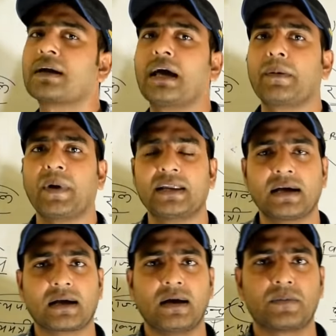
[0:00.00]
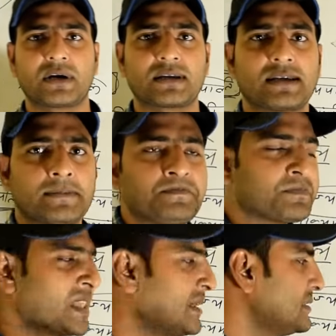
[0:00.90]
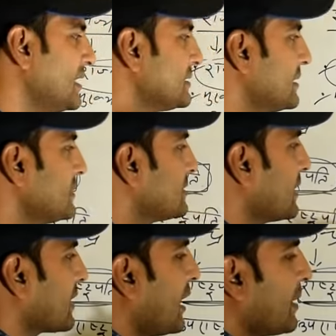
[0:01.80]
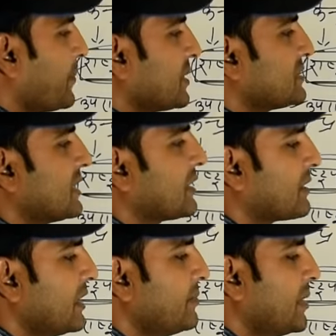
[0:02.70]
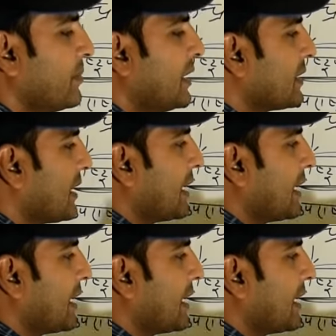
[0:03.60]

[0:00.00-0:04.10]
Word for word: कार्यपालिका काम करते हैं जैसे सरकार पक्ष के कई मेंबर